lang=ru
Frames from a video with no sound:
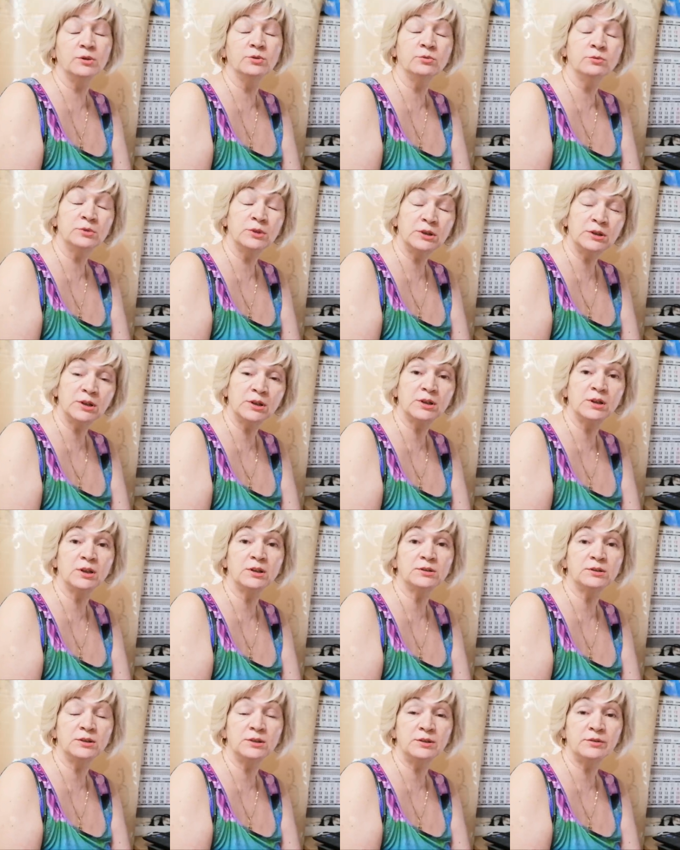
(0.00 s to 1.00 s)
Ну, надо
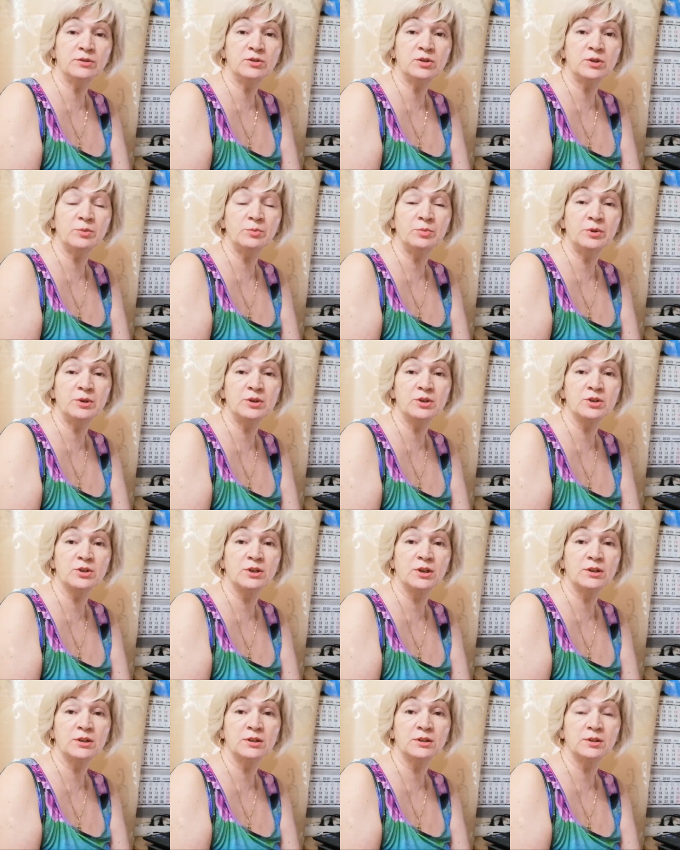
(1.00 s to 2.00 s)
как-то, девочки, переждать